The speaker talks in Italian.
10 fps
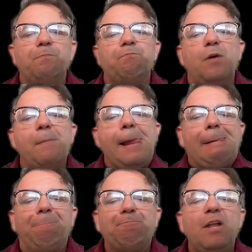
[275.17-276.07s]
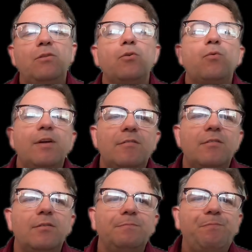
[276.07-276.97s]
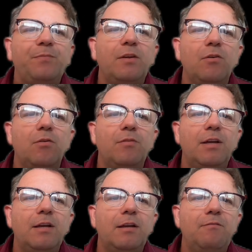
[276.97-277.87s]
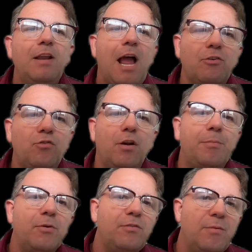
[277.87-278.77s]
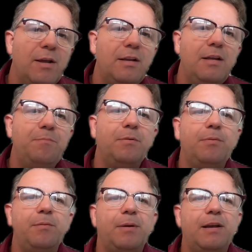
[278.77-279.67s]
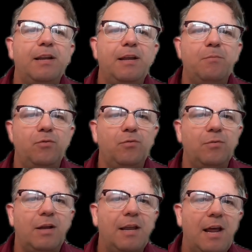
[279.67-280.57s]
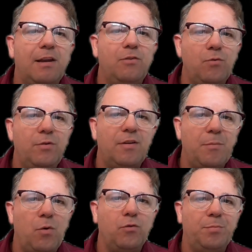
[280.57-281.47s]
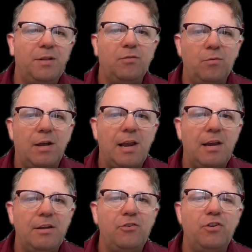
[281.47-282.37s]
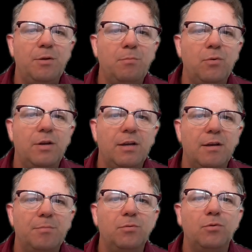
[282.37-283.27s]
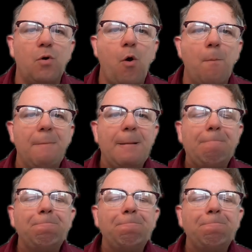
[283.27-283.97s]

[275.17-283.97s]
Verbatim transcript: Vabbè, detto questo, io vi, vi, lascio alla prossima clip, poi parleremo sul canale di cui siamo ospiti, sul canale di cinebooking.com,